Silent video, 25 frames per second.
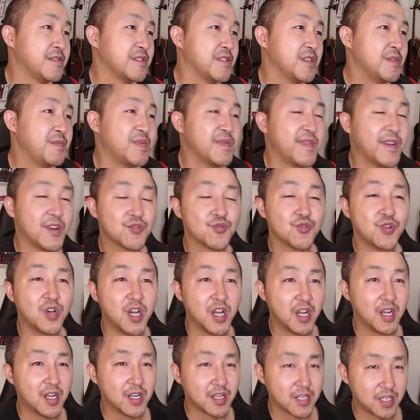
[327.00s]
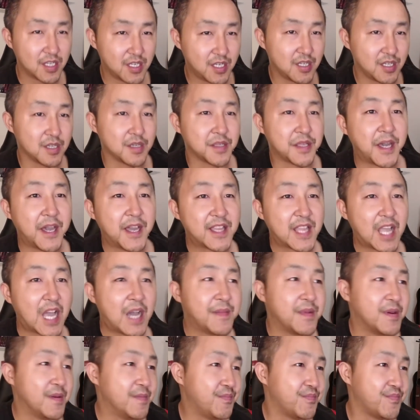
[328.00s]
你比方说，制裁
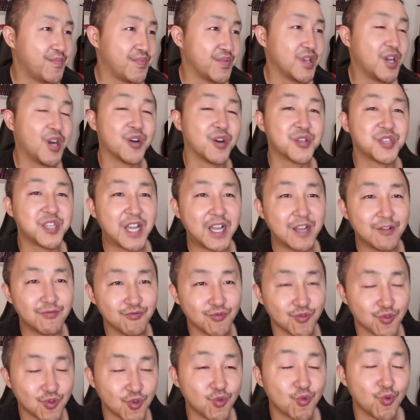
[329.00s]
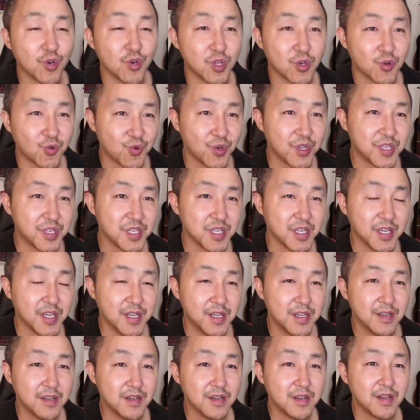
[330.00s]
他们不要加入中国的国籍。
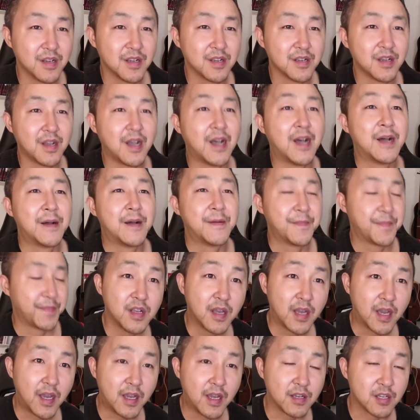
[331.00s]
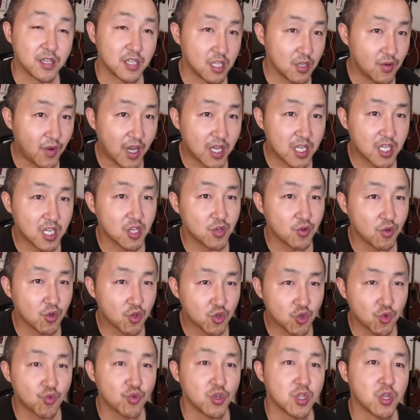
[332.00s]
啊，哎，实话实说，
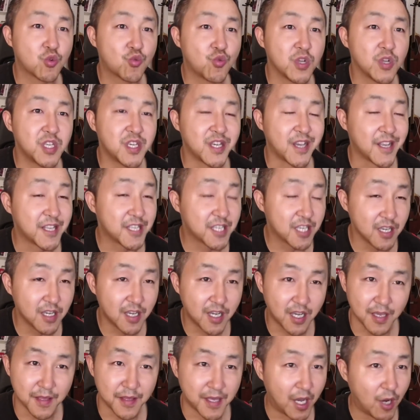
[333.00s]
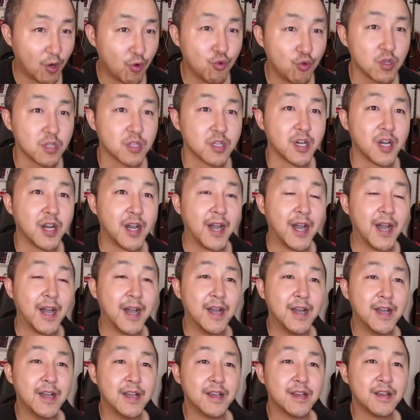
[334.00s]
中国的国籍还真很难获得。哎，
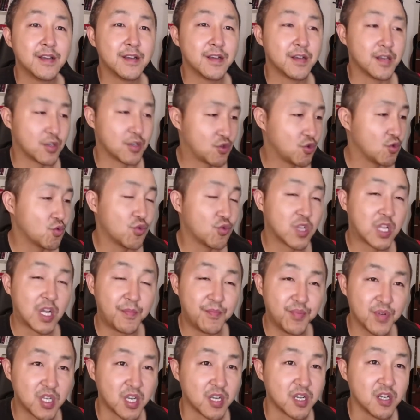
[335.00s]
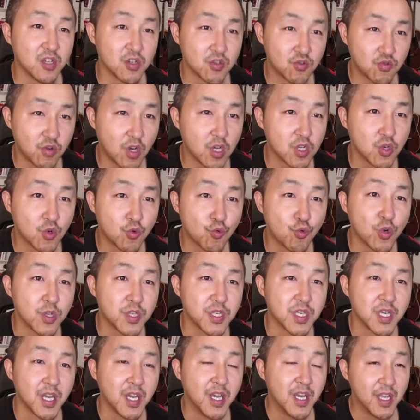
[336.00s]
中国它不承认双重国
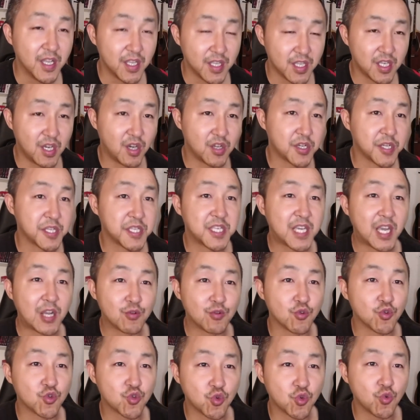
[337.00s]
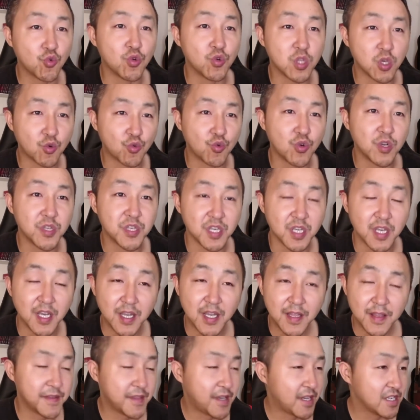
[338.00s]
籍，你要想加入中国的国籍，
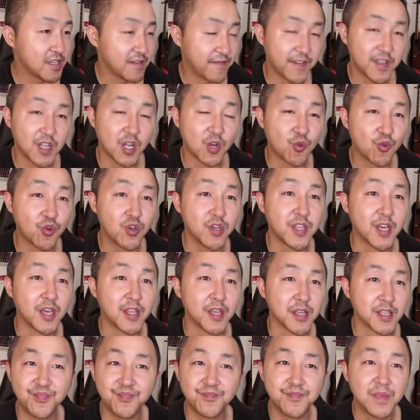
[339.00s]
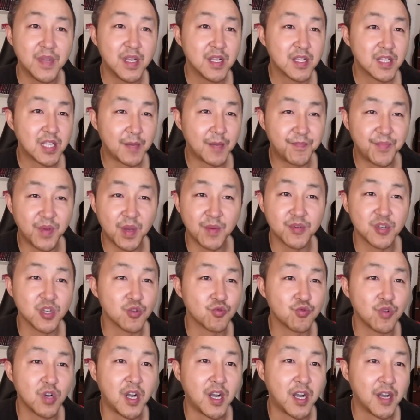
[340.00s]
那是非常困难的。它并不
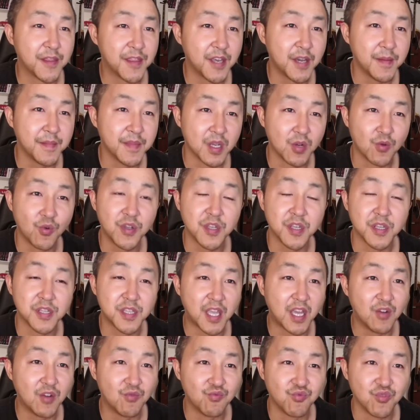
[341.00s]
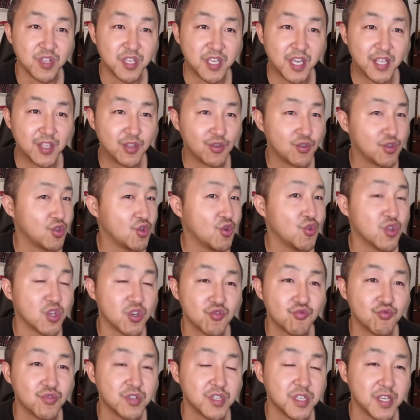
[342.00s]
是说啊，在美国你待五年你就
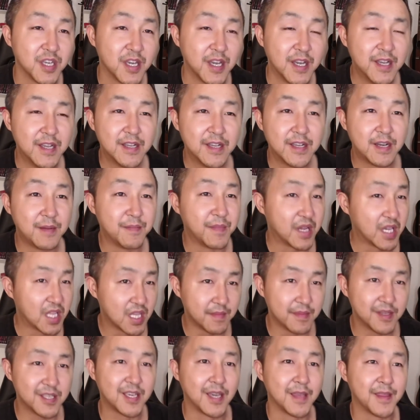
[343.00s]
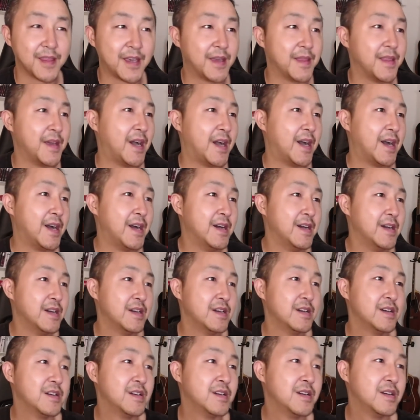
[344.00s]
能入籍啊，没那么简单的。
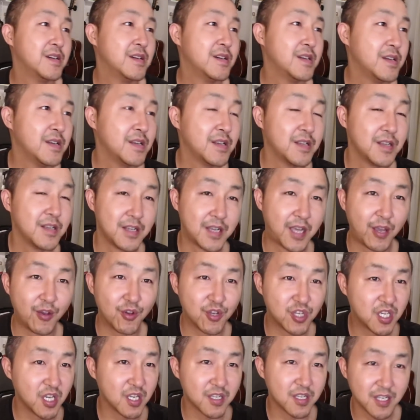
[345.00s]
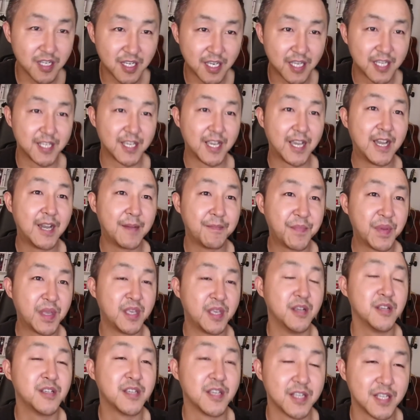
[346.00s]
还有政治审查、背
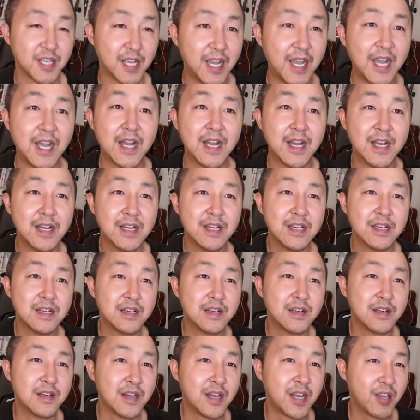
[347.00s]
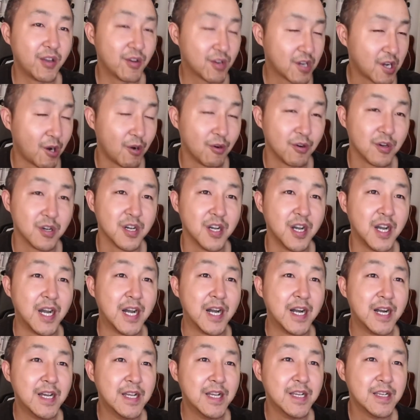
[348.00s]
景审查啊，还要考
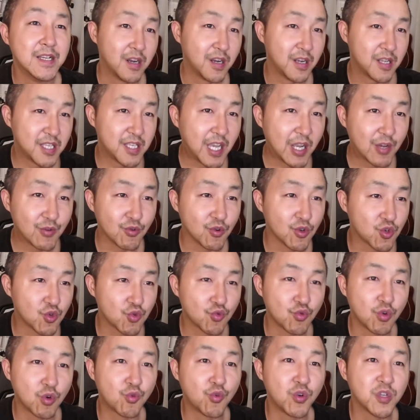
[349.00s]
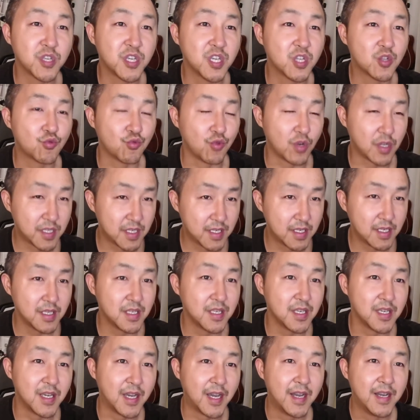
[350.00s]
核。加入了中国国籍多刺
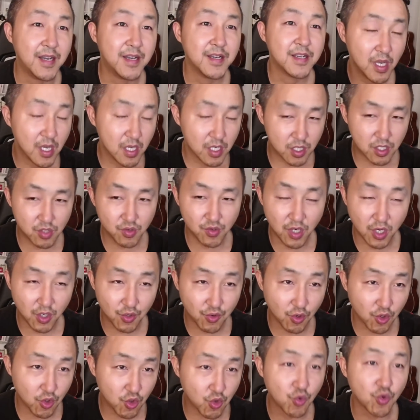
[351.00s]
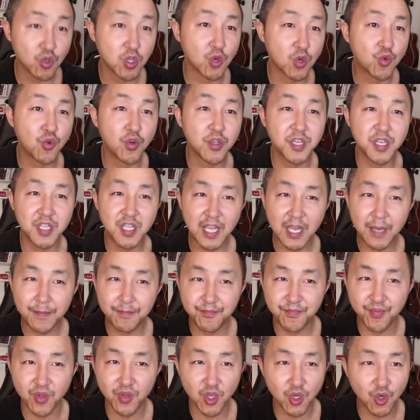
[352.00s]
激呀！虽然说中国的国籍它
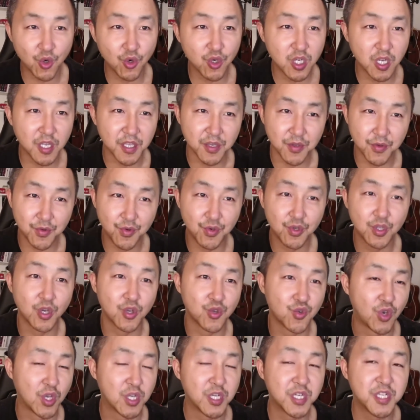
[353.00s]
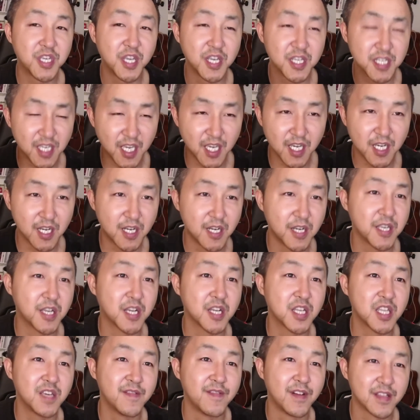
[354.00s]
不能够让你去到全世界任何一
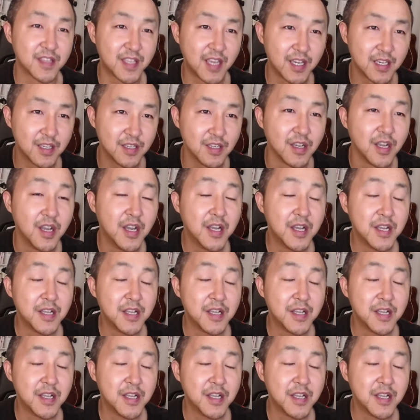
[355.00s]
个地方，但是